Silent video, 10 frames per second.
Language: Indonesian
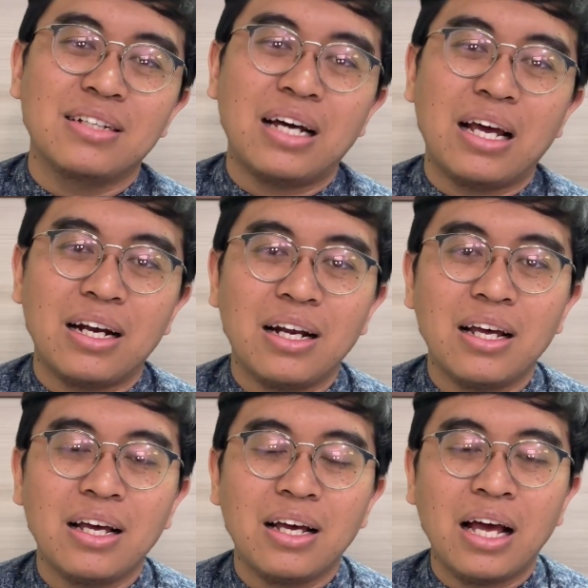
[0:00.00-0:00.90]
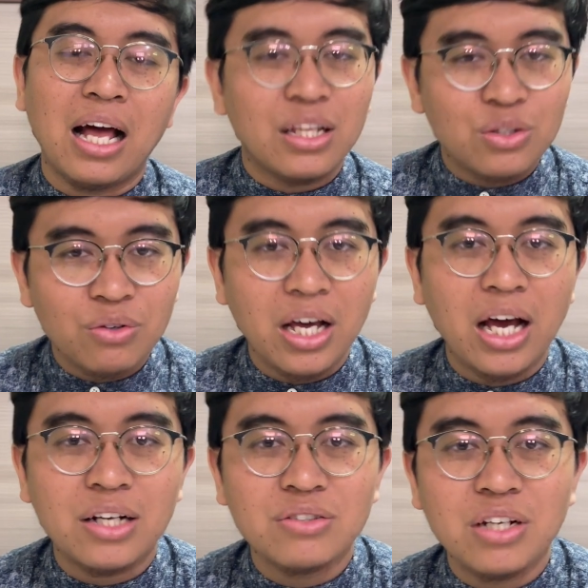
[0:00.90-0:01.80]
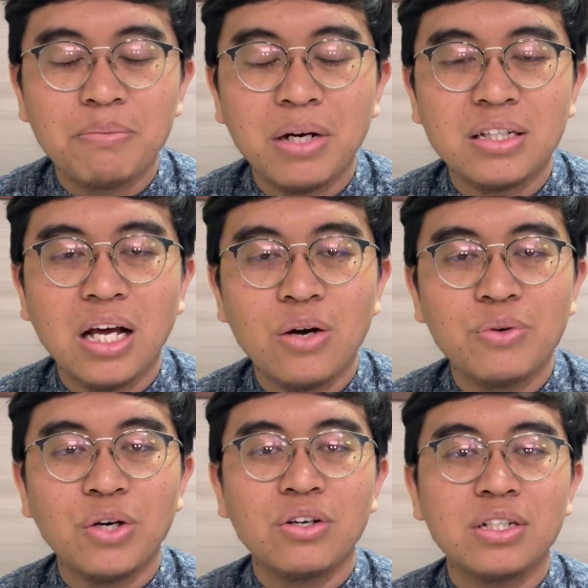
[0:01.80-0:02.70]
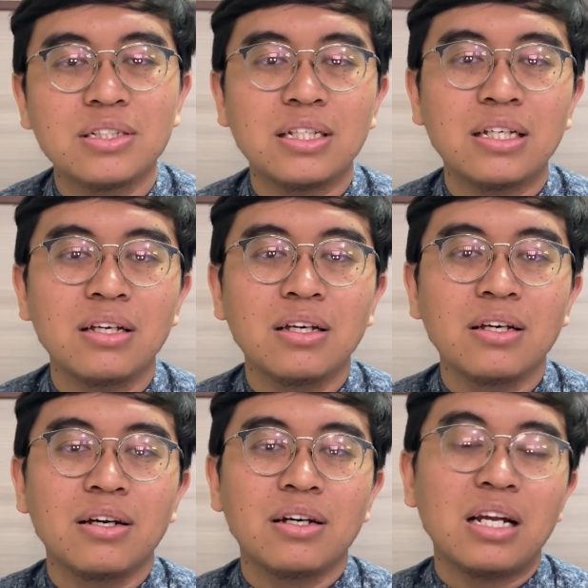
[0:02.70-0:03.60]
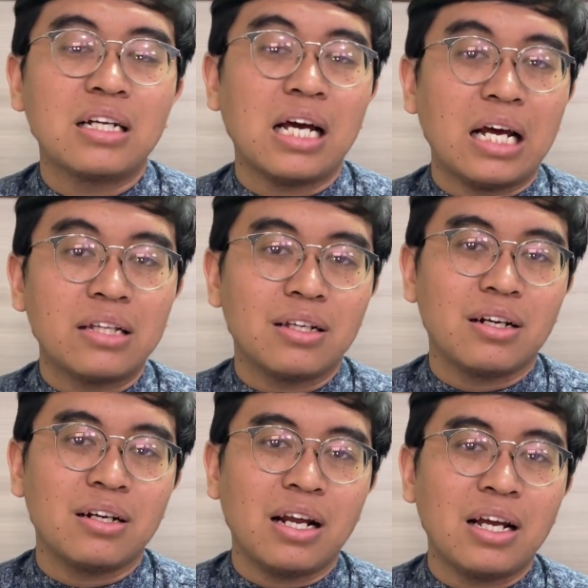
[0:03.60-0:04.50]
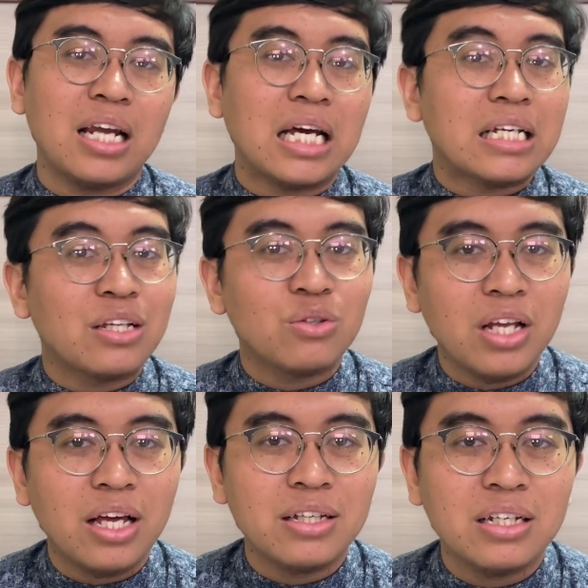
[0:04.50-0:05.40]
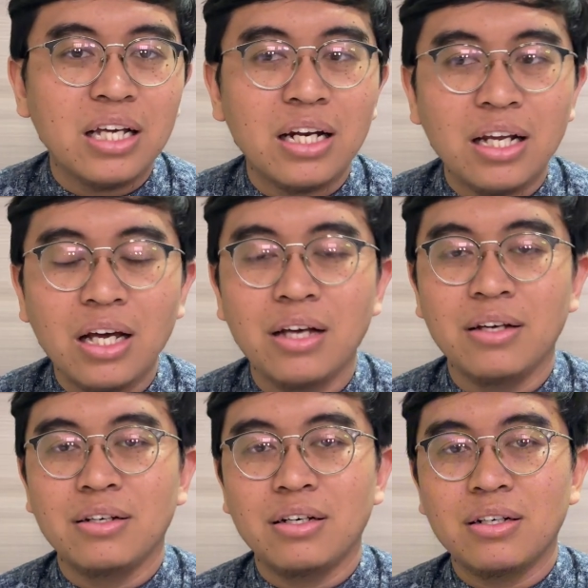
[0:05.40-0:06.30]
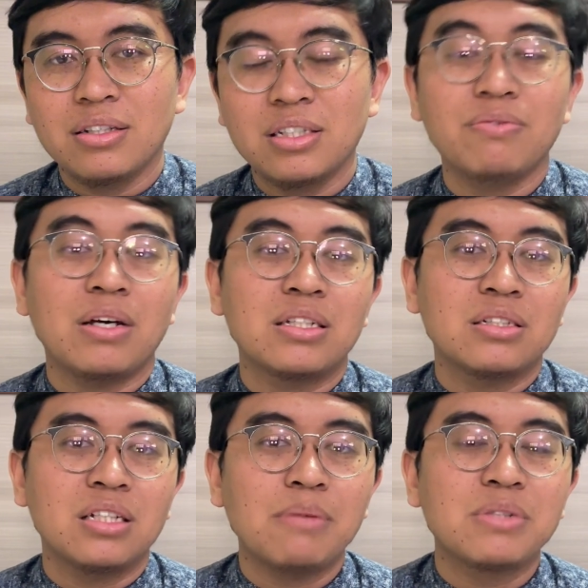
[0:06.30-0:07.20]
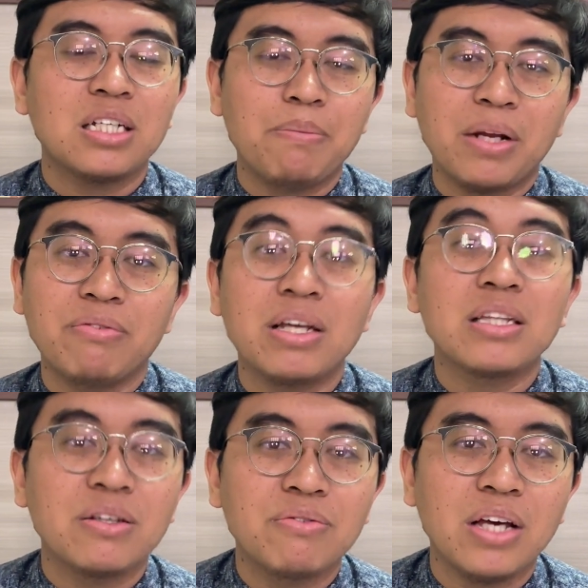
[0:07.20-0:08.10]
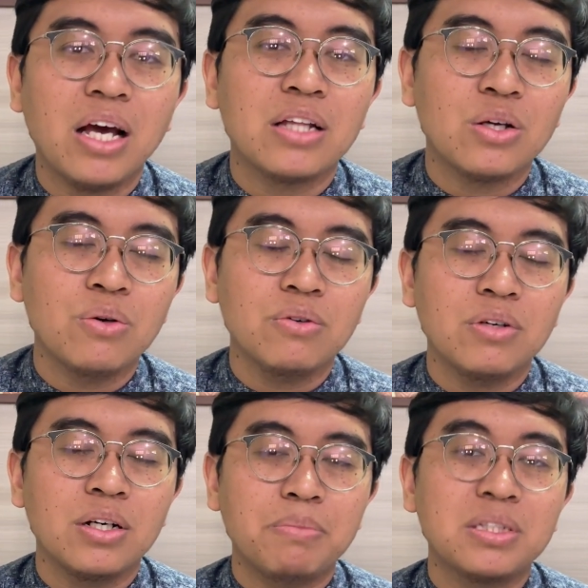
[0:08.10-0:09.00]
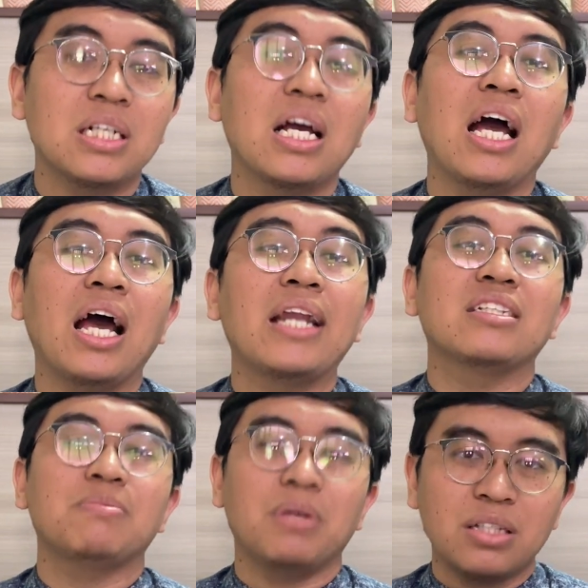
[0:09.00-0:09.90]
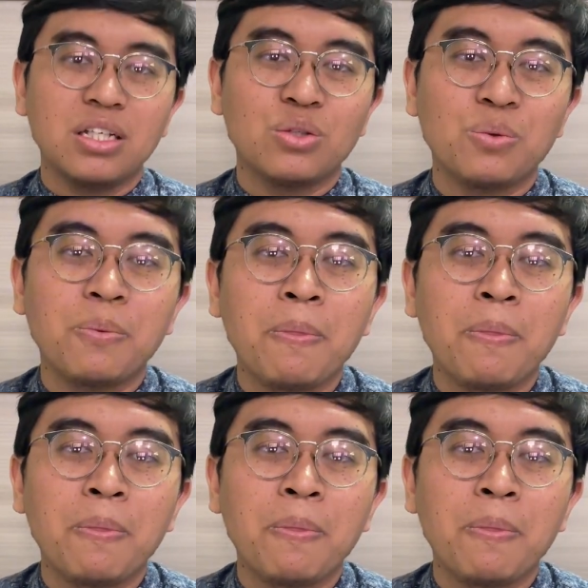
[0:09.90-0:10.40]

karena hal itulah karena sudah mengetahui kondisi e, dan karakter anak-anaknya itulah jadi ada Eh, sifat sikap-sikap preventif ya atau uh, pencegahan seperti itu.